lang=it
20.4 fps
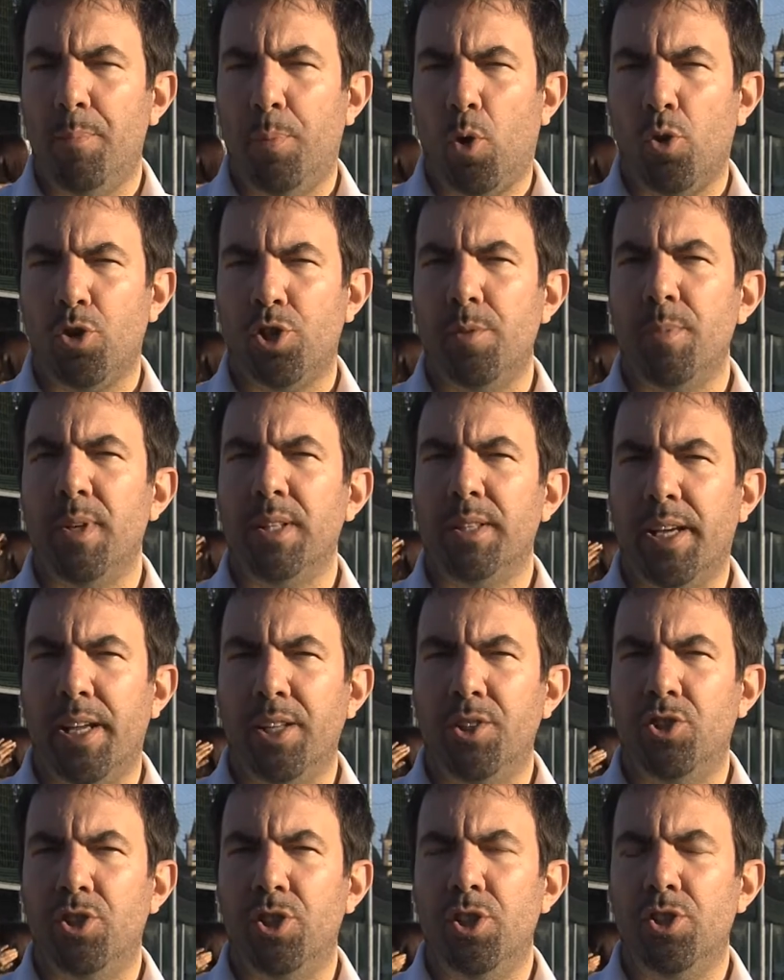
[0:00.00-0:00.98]
prossima, il
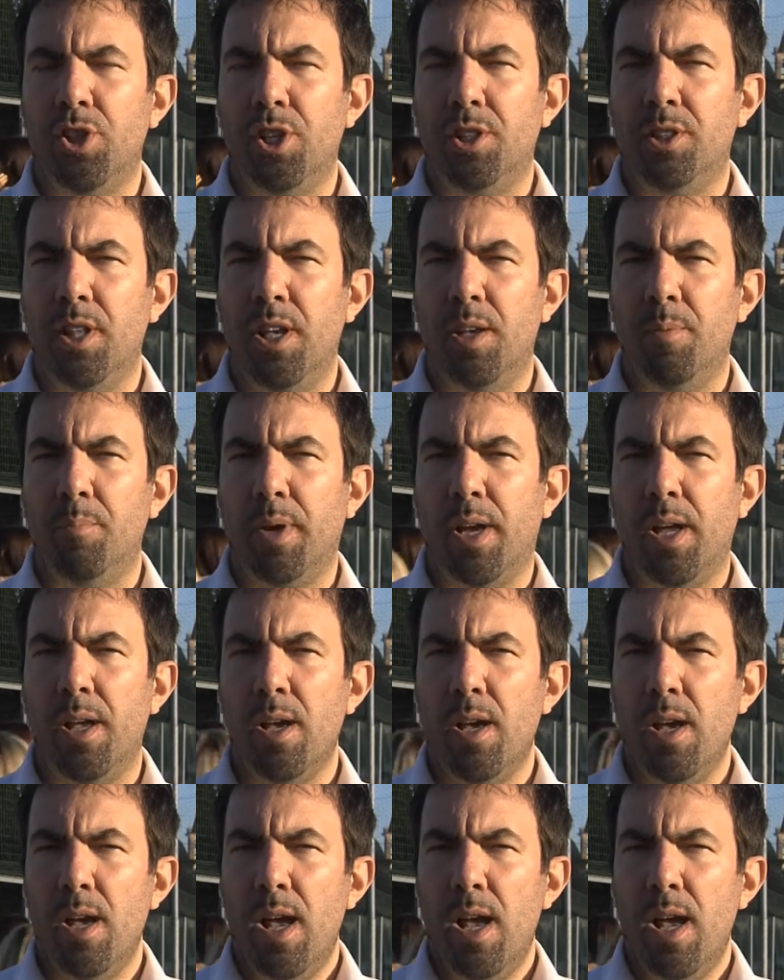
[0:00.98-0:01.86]
13 di settembre.